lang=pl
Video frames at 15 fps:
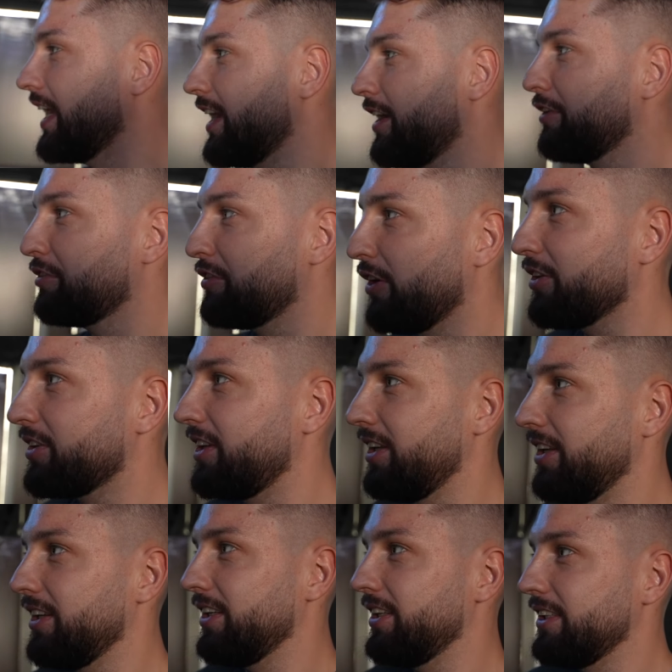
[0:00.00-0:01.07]
e,
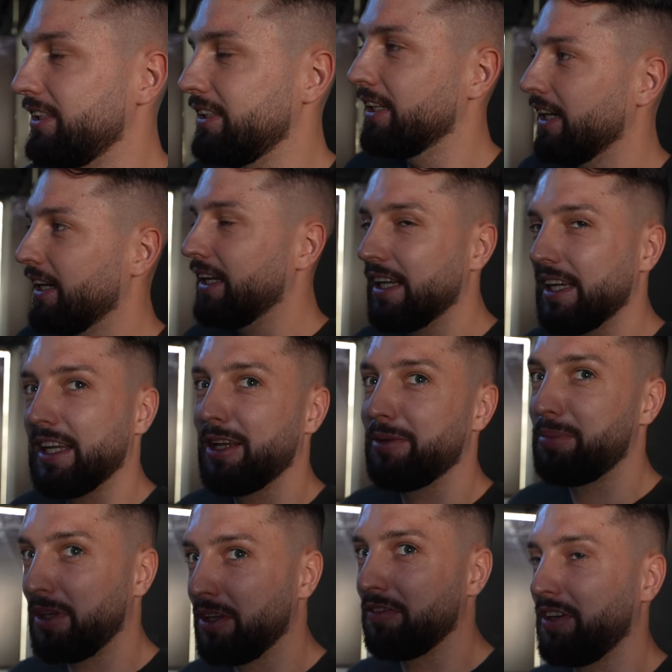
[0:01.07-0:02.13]
foki i e,
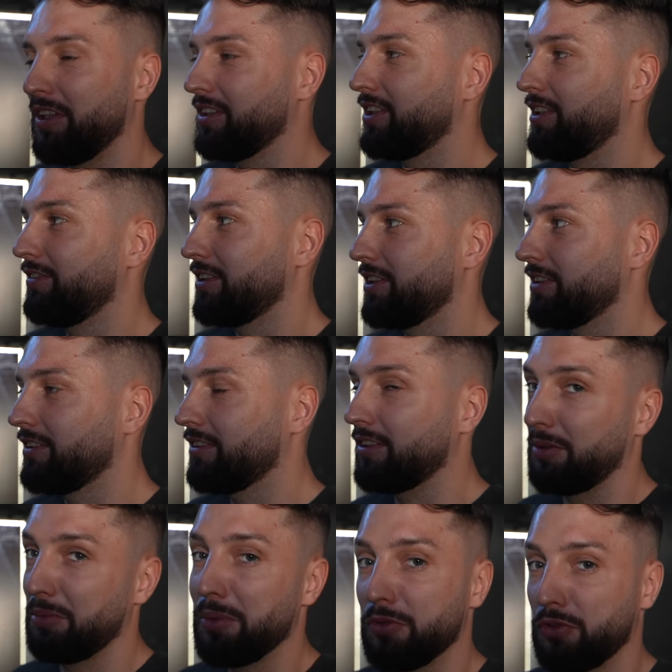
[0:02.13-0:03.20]
pingwinki, więc
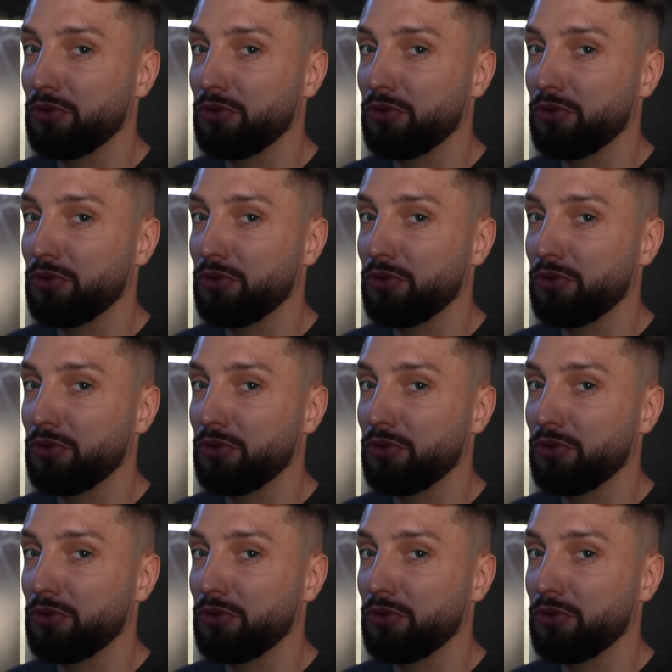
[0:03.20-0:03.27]
e, mimo,